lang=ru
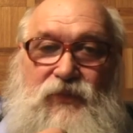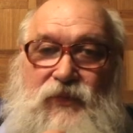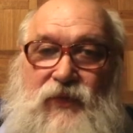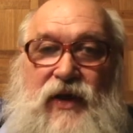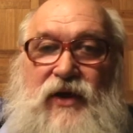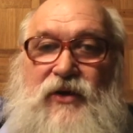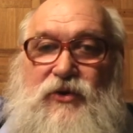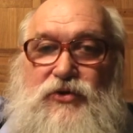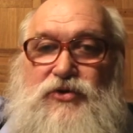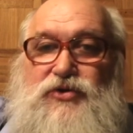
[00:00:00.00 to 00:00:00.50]

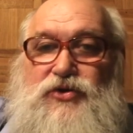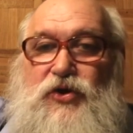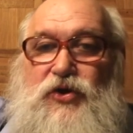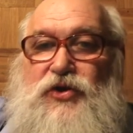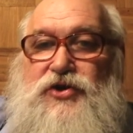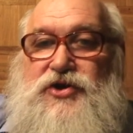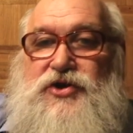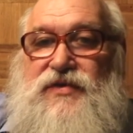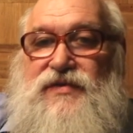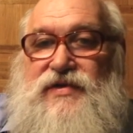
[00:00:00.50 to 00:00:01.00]
их
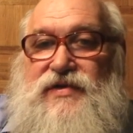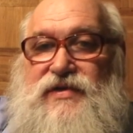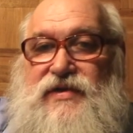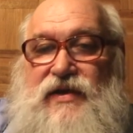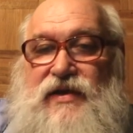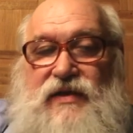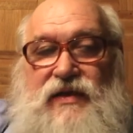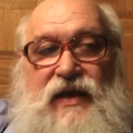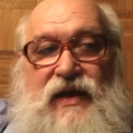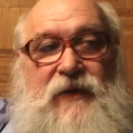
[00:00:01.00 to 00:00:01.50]

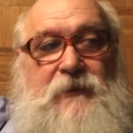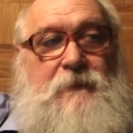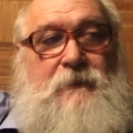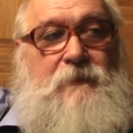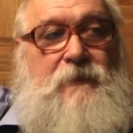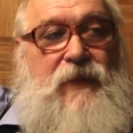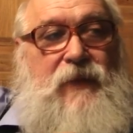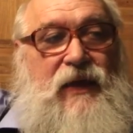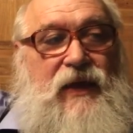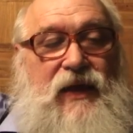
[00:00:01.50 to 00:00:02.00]
устойчивости, да,
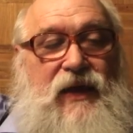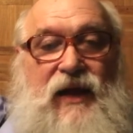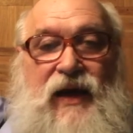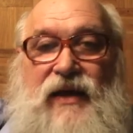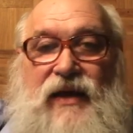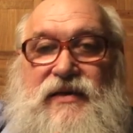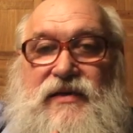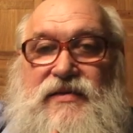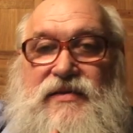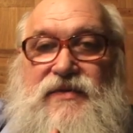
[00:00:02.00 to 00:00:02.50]

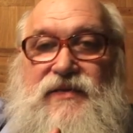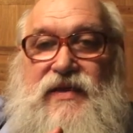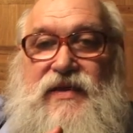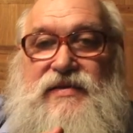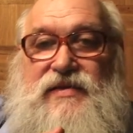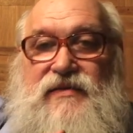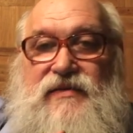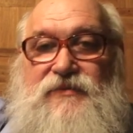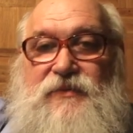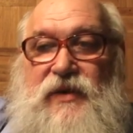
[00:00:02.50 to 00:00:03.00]
это
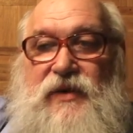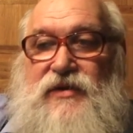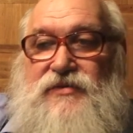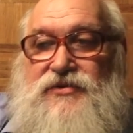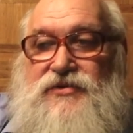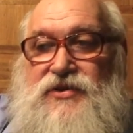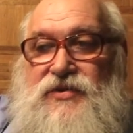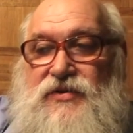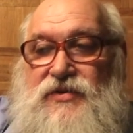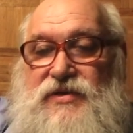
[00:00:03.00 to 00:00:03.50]
связано
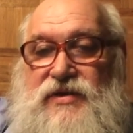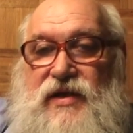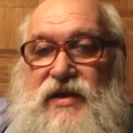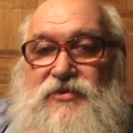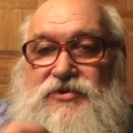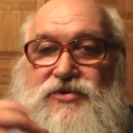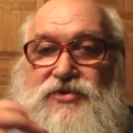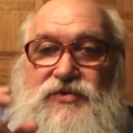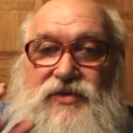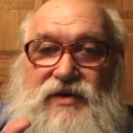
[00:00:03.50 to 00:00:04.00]
прежде всего с
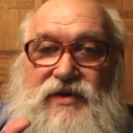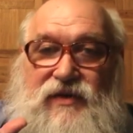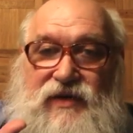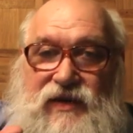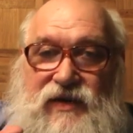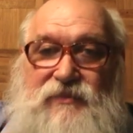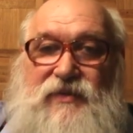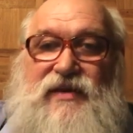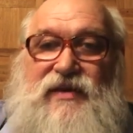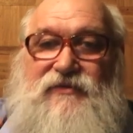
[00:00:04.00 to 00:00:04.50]
тем, что вот
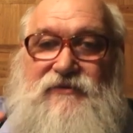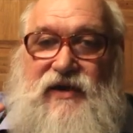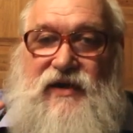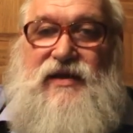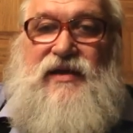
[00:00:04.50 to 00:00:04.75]
именно в